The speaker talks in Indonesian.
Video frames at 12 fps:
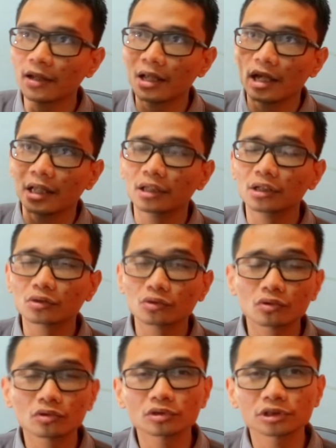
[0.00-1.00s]
-mana
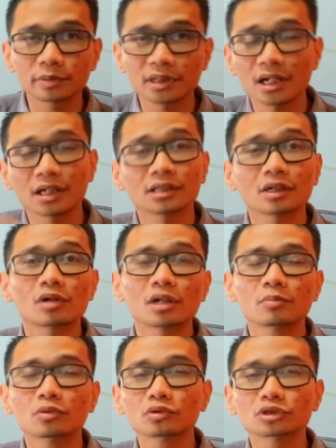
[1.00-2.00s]
itu seperti yang kalian tahu
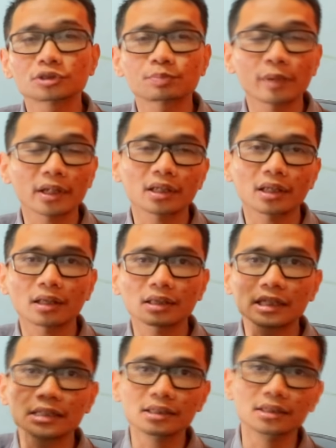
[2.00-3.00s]
kan butuh spek yang
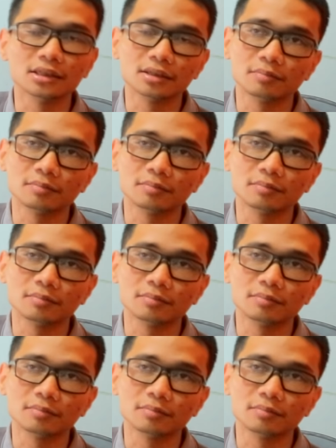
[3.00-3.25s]
tinggi